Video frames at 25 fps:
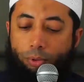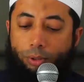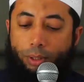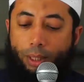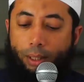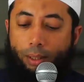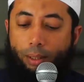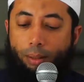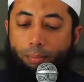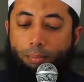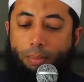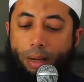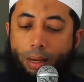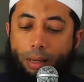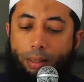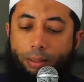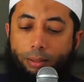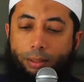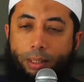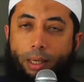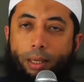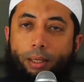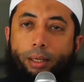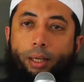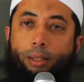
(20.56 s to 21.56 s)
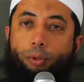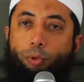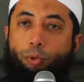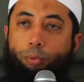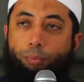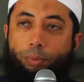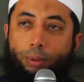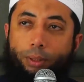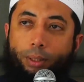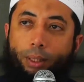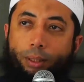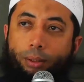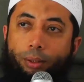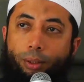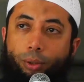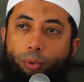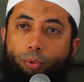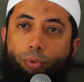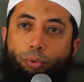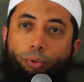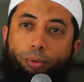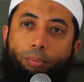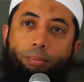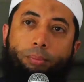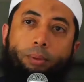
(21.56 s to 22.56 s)
saya saya lihat cuplikan di
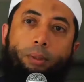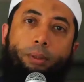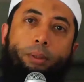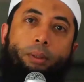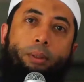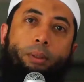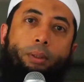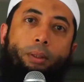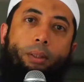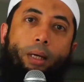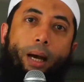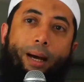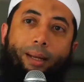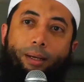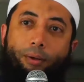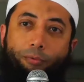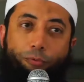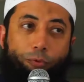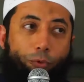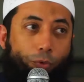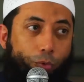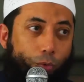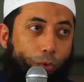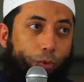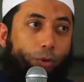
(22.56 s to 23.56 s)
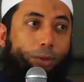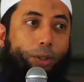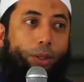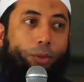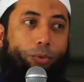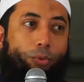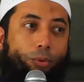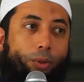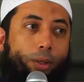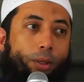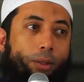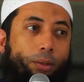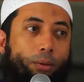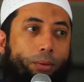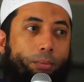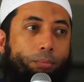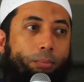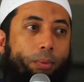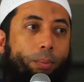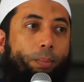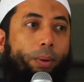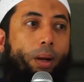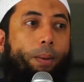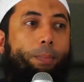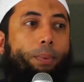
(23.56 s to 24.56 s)
YouTube ada fotonya juga
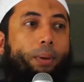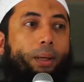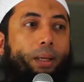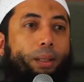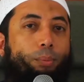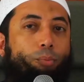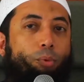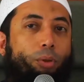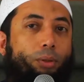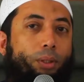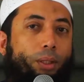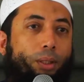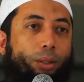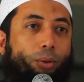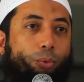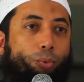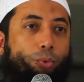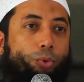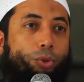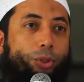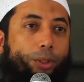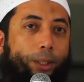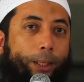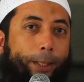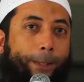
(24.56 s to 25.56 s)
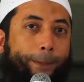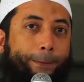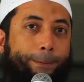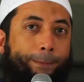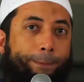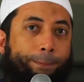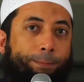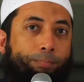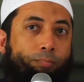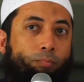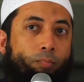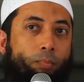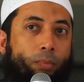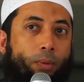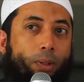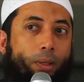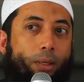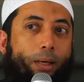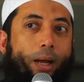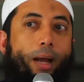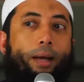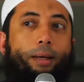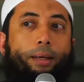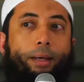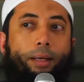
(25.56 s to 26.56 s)
beberapa ilmuwan dari Rusia
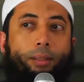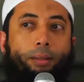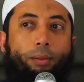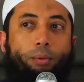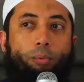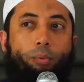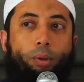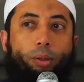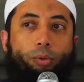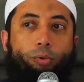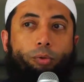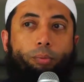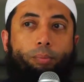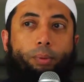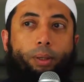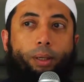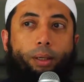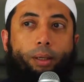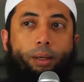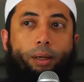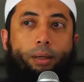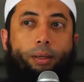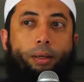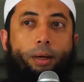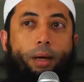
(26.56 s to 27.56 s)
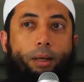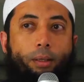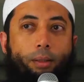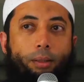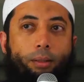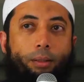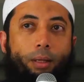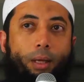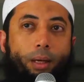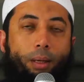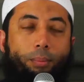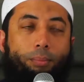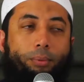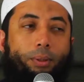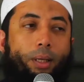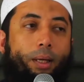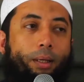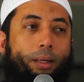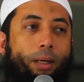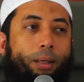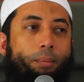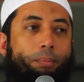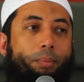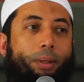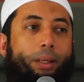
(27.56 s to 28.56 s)
kaget waktu mereka gali dalam
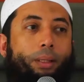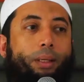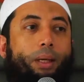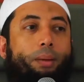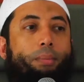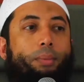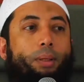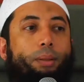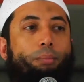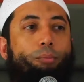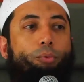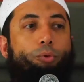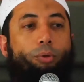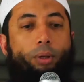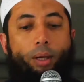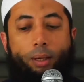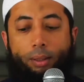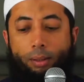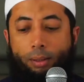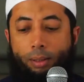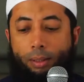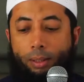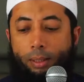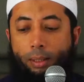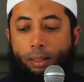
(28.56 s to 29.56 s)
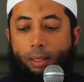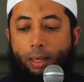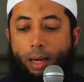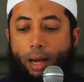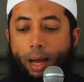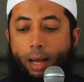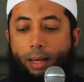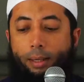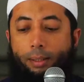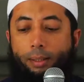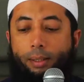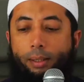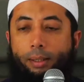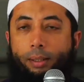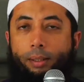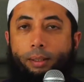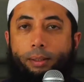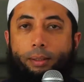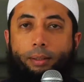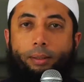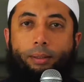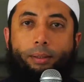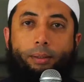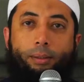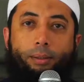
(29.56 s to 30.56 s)
tanah mereka menemukan
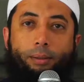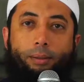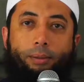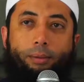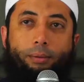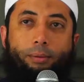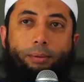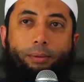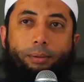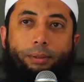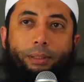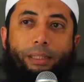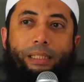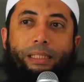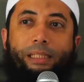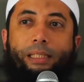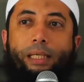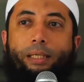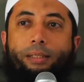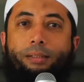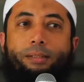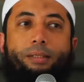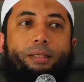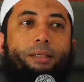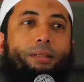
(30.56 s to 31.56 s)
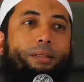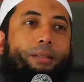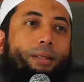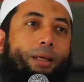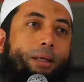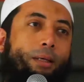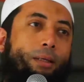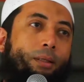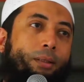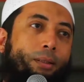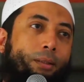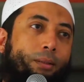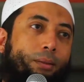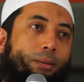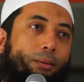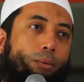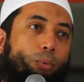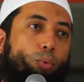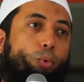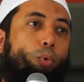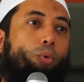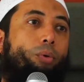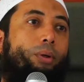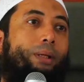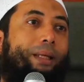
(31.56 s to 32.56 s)
ada eh, sisa-sisa uh,
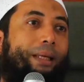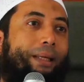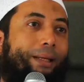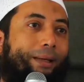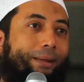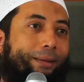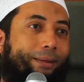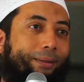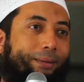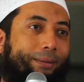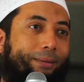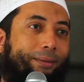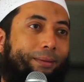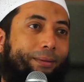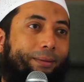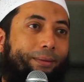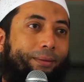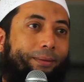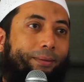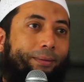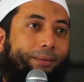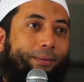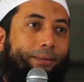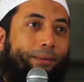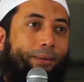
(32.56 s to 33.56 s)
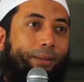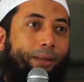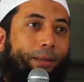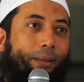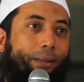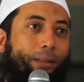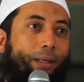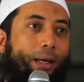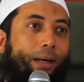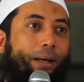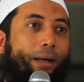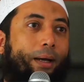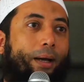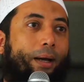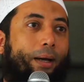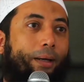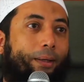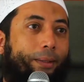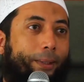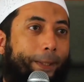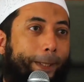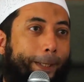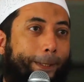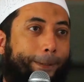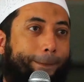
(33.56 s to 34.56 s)
nuklir ya, yang
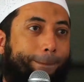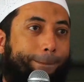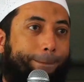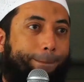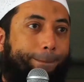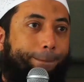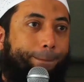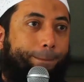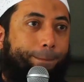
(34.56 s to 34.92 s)
ada